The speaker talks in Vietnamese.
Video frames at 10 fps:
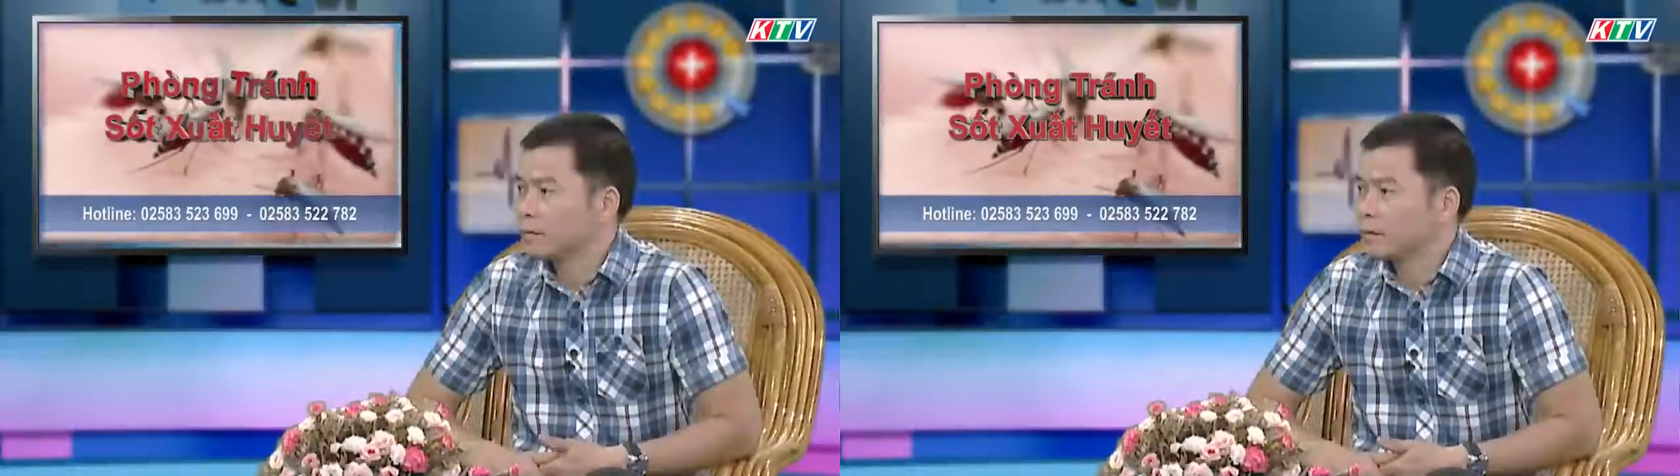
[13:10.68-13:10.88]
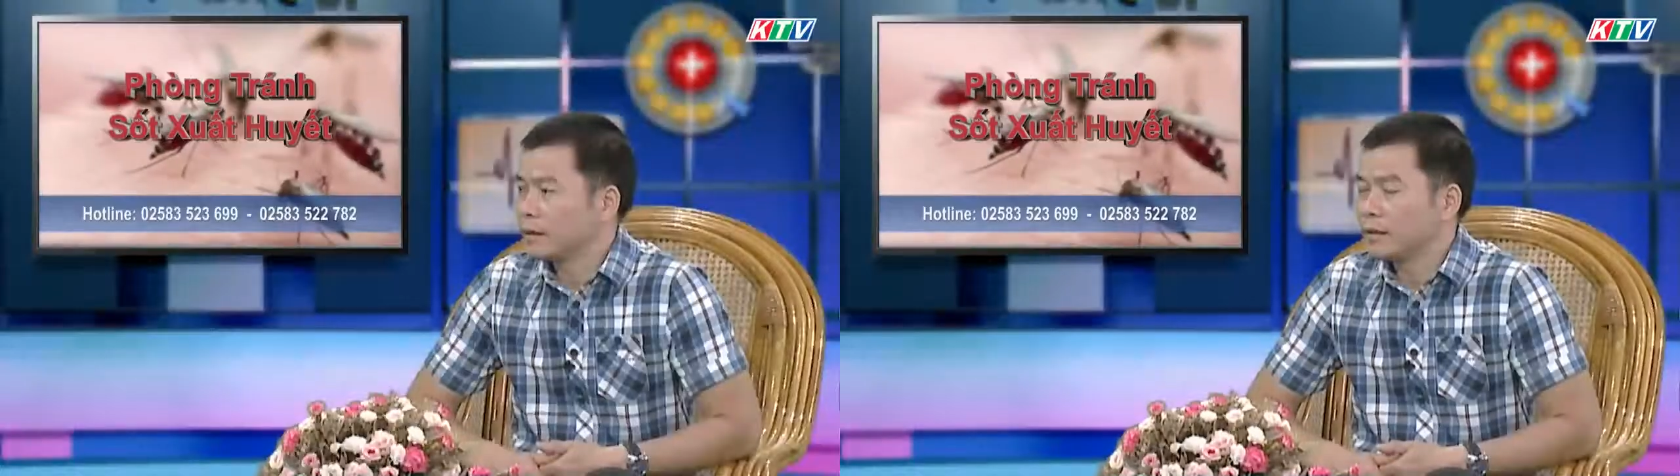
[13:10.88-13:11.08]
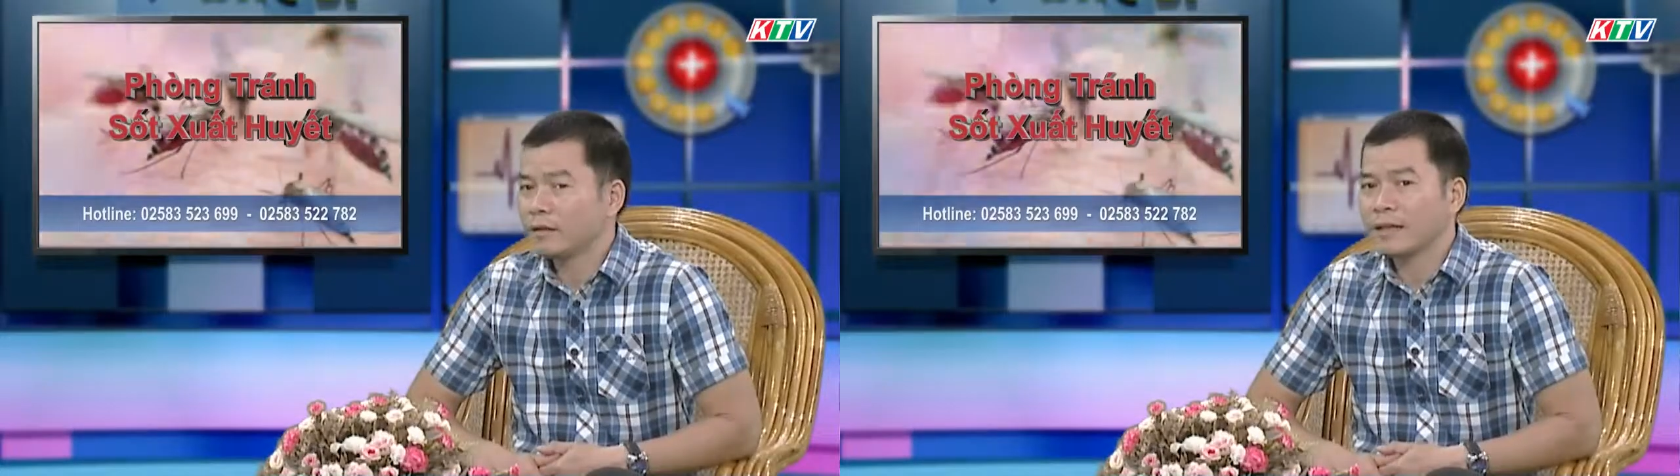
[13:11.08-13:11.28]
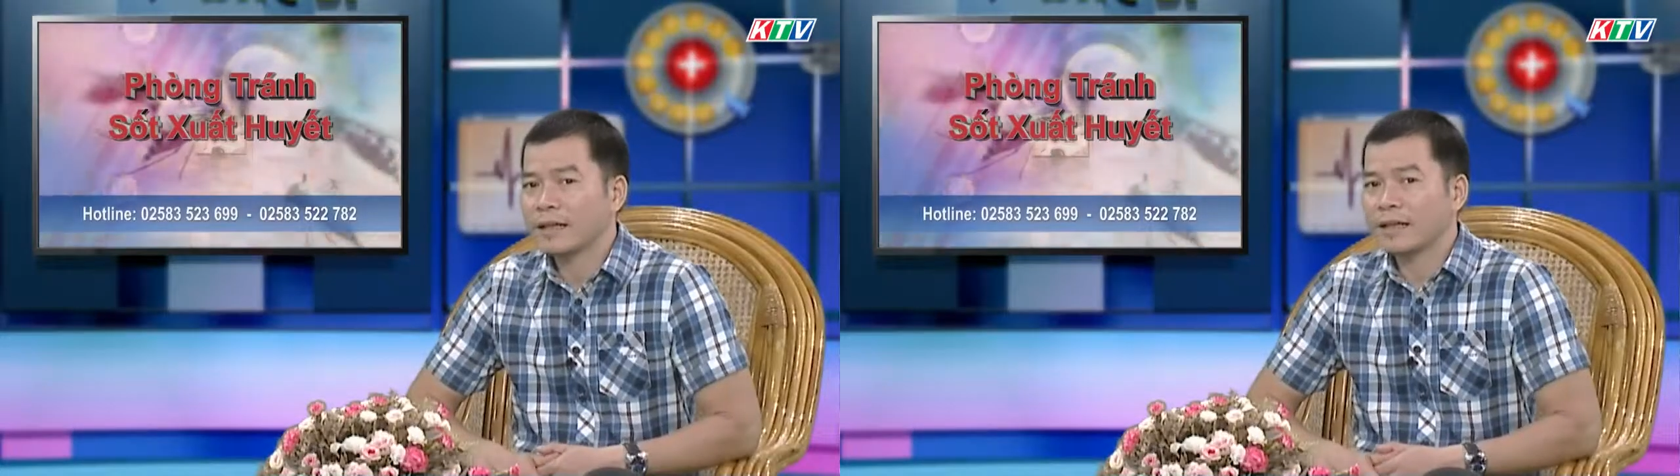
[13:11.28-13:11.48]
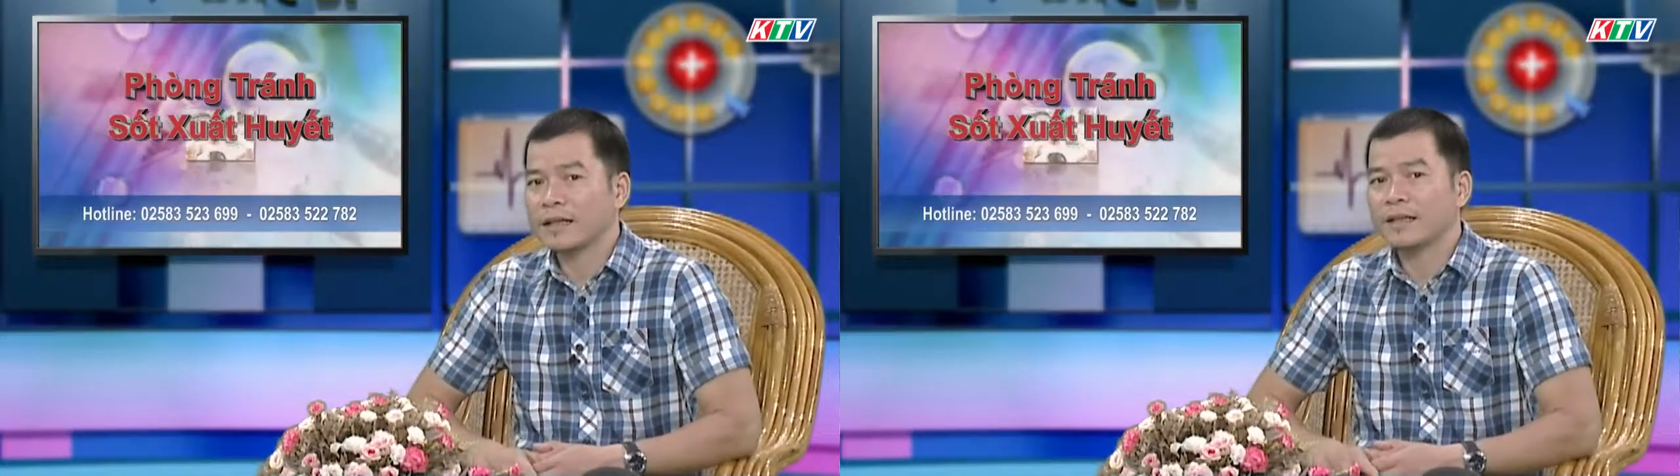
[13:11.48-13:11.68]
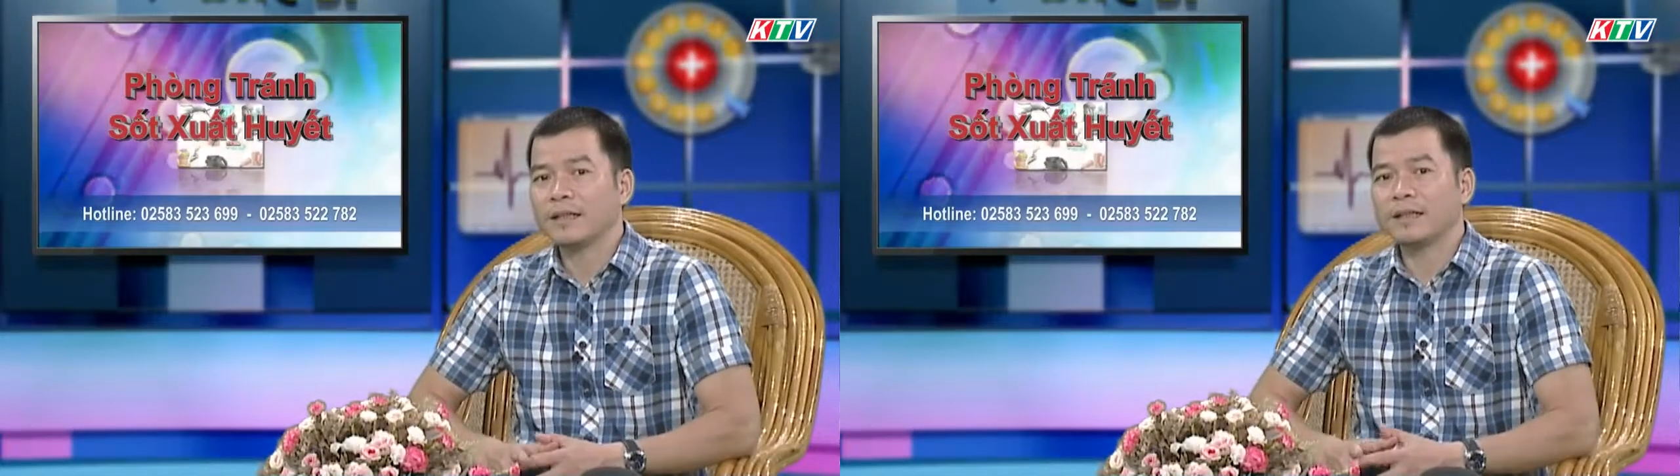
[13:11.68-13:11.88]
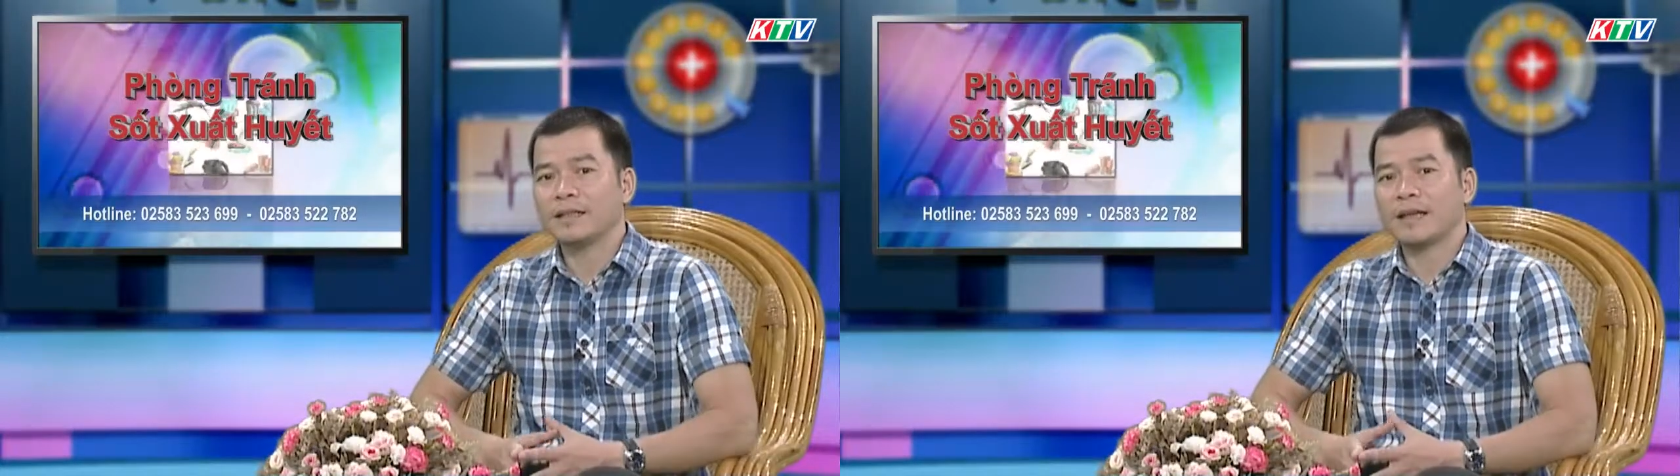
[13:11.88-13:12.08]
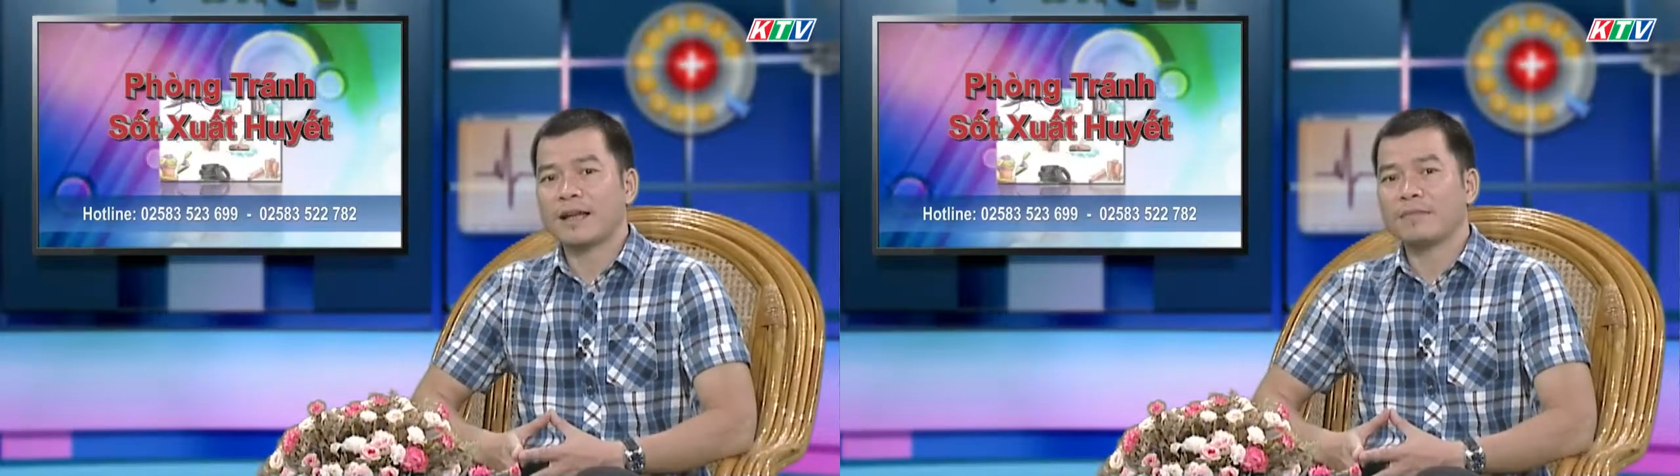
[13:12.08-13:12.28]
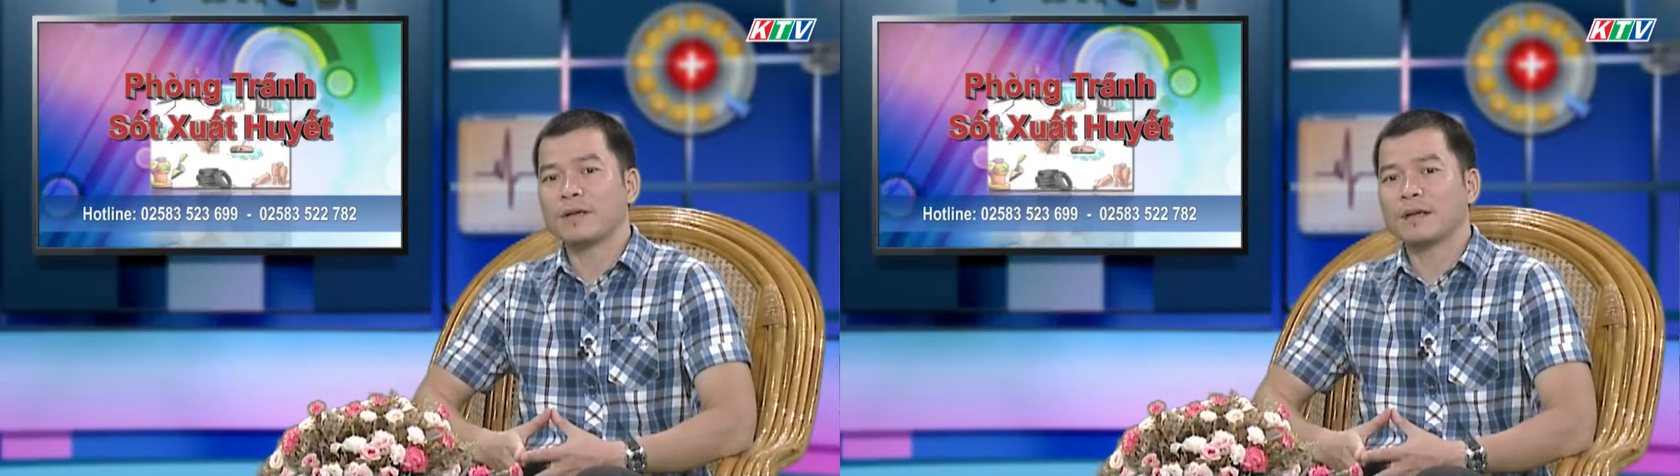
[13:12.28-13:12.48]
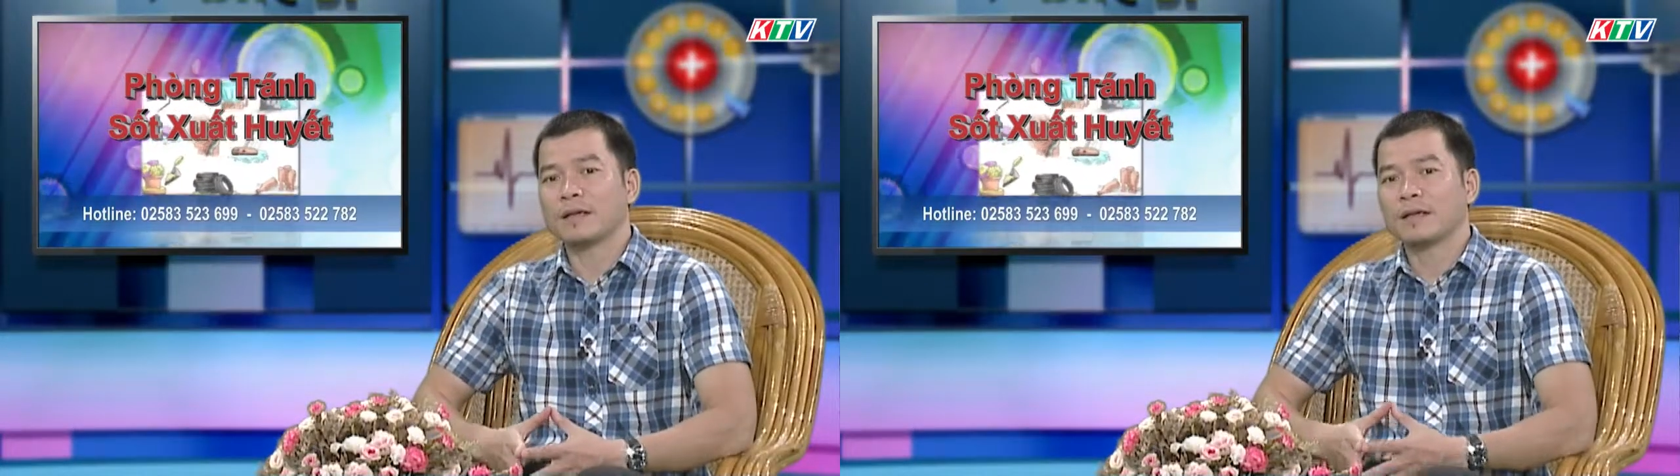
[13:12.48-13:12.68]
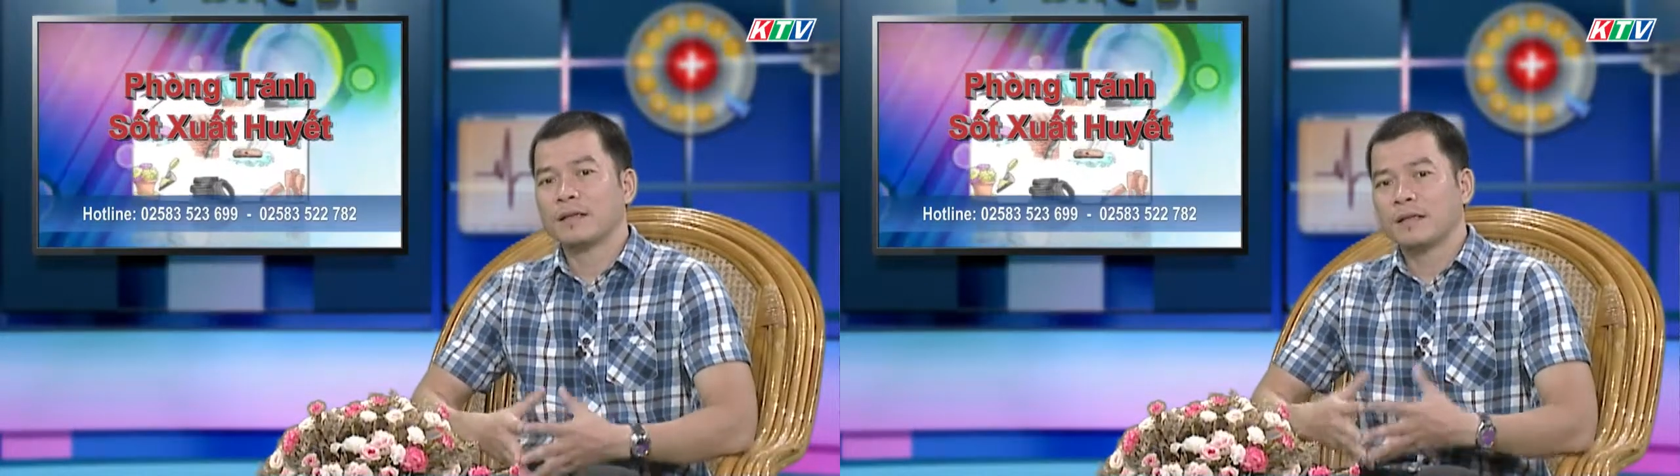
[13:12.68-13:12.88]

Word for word: thì rõ ràng là cái ờ, dự án mà